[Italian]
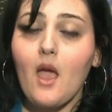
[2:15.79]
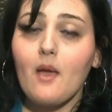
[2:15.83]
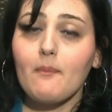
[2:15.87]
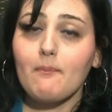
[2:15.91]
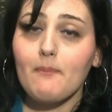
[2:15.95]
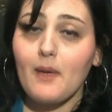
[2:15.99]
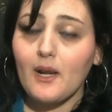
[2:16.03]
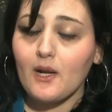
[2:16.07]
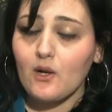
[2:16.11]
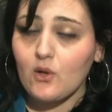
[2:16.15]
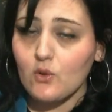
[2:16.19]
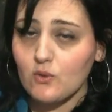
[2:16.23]

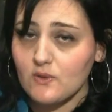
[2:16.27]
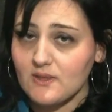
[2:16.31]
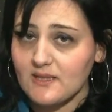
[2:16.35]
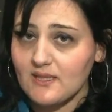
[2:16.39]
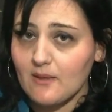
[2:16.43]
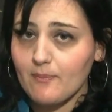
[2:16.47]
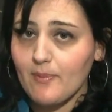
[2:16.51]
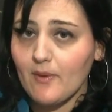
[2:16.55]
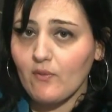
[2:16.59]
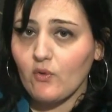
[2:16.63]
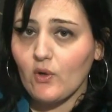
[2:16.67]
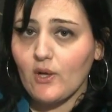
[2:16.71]
Ben
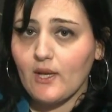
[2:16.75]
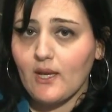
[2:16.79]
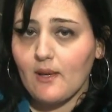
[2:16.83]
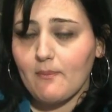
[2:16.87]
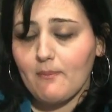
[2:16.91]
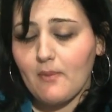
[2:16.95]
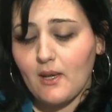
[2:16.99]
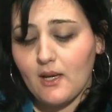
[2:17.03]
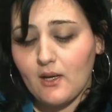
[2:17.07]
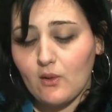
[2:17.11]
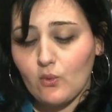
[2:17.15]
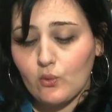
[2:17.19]
consapevoli che
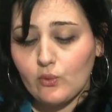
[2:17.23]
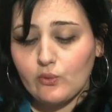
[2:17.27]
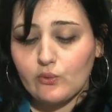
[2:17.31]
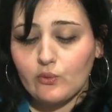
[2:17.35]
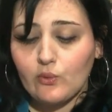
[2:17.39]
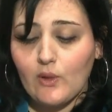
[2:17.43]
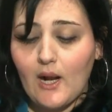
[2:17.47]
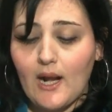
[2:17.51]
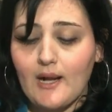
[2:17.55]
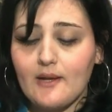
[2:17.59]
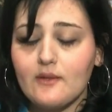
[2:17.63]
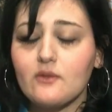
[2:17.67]
i beni
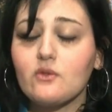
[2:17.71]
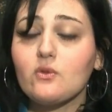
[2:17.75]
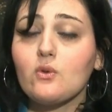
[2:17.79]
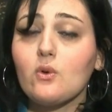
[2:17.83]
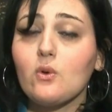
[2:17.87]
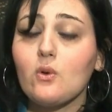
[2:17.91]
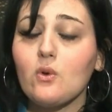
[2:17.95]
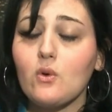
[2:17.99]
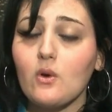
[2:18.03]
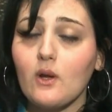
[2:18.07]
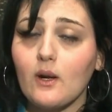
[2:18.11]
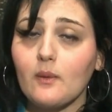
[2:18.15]
culturali
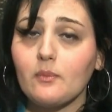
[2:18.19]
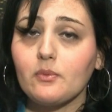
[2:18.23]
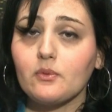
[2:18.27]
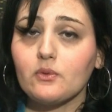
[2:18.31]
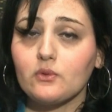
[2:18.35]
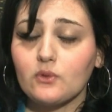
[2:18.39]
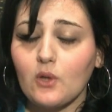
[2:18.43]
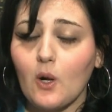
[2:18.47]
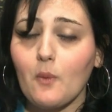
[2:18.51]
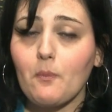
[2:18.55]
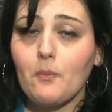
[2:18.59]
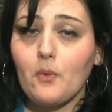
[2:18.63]
sono ancora
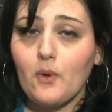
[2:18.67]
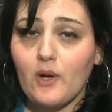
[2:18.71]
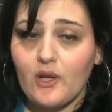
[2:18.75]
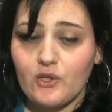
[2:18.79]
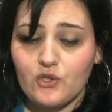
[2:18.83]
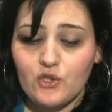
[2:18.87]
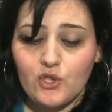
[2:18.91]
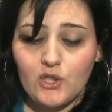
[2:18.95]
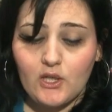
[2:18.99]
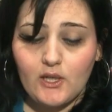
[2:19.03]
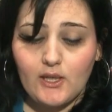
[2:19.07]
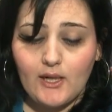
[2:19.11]
purtroppo
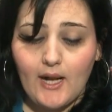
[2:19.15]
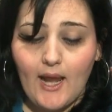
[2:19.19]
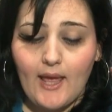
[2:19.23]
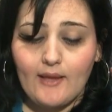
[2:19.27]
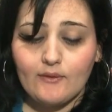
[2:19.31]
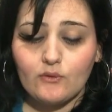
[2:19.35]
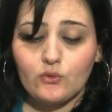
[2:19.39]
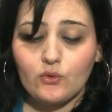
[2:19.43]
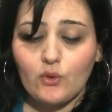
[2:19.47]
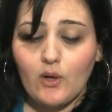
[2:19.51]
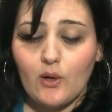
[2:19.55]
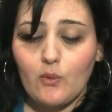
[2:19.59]
la
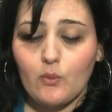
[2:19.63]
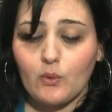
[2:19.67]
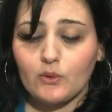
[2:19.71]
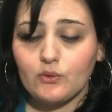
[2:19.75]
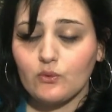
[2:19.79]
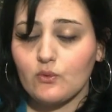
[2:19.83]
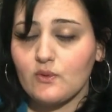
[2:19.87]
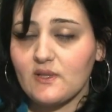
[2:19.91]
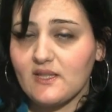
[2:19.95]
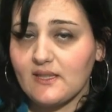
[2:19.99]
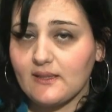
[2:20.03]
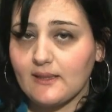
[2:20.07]
cenerentola
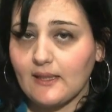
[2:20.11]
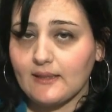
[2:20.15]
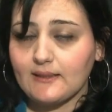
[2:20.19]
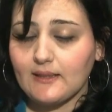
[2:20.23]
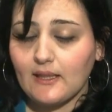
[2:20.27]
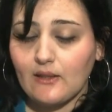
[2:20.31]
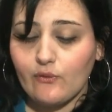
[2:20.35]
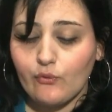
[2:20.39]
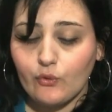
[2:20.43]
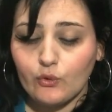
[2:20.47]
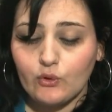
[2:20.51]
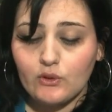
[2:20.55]
quando si
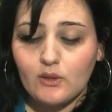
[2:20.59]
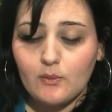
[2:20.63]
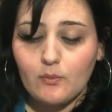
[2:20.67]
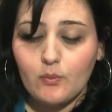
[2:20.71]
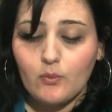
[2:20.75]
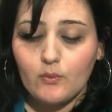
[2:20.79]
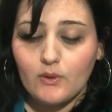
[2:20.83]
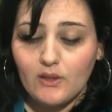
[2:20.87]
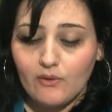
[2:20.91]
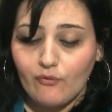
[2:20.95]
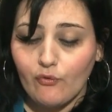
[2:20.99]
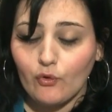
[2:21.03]
tratta di, fonti,
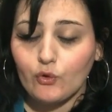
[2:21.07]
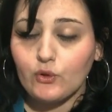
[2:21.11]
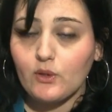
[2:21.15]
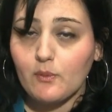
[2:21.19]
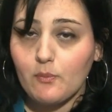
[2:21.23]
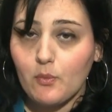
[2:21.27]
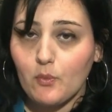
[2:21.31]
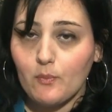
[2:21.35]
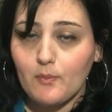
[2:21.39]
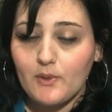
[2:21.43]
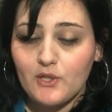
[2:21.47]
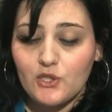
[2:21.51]
di
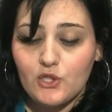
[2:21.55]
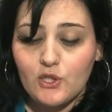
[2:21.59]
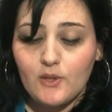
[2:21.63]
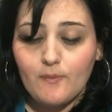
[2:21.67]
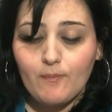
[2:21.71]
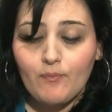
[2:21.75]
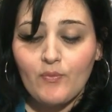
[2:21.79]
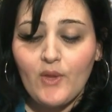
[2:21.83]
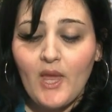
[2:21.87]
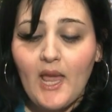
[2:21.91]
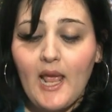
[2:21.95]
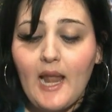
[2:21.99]
fondi pubblici,